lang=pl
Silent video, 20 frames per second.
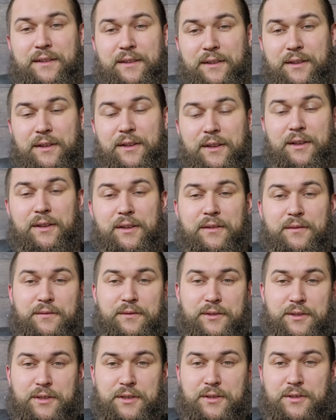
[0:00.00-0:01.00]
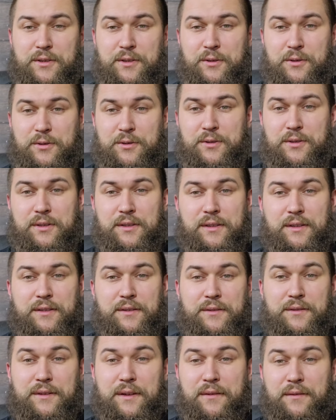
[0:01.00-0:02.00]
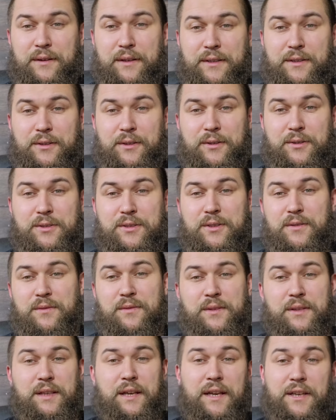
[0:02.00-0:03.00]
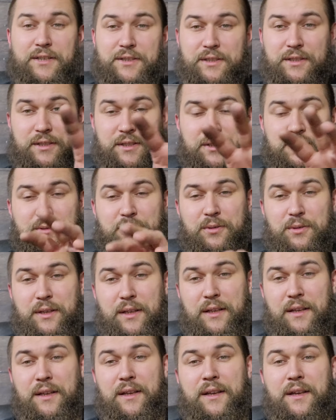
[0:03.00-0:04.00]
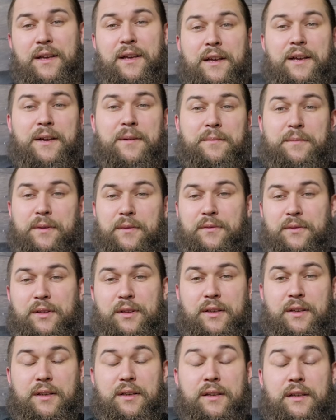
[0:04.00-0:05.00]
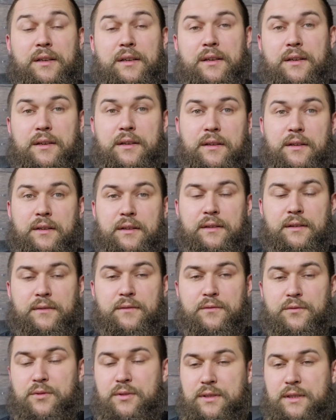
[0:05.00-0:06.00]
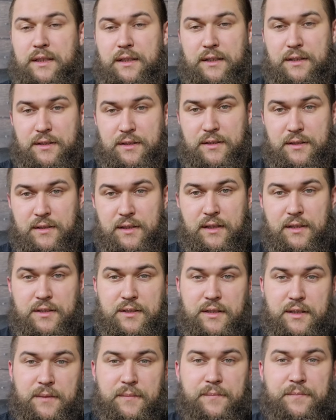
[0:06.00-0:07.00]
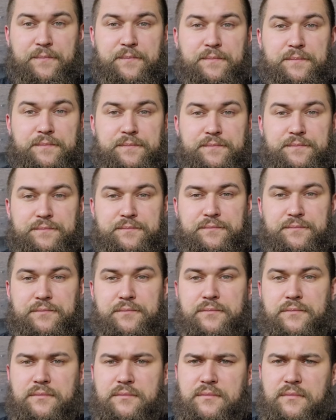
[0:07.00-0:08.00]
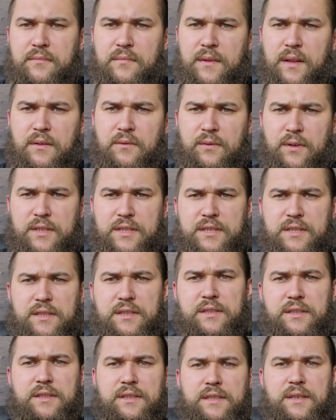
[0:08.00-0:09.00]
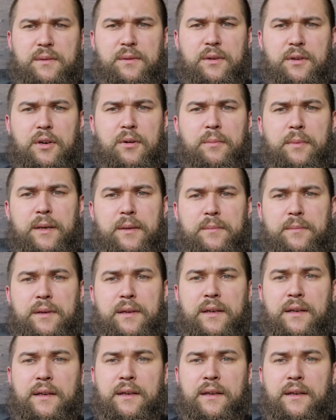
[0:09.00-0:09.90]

i widzisz już e, efekt końcowy. Ja jeszcze dziś tutaj pewnie e, wrzucę jakieś zdjęcia właśnie tych całych obejm.